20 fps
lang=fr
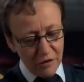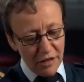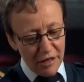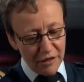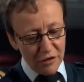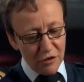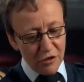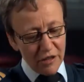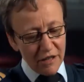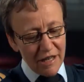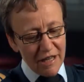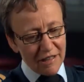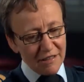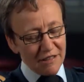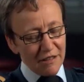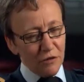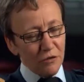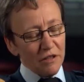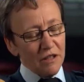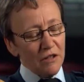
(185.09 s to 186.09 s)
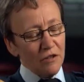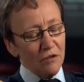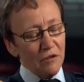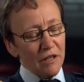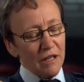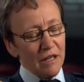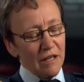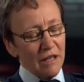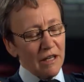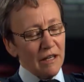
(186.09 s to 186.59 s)
La corrélation qu'il y a
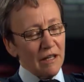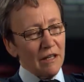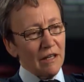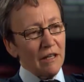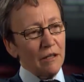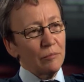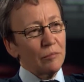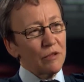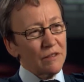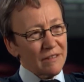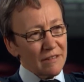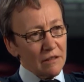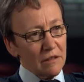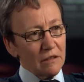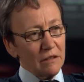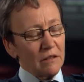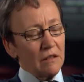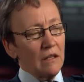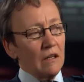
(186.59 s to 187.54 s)
est, petite.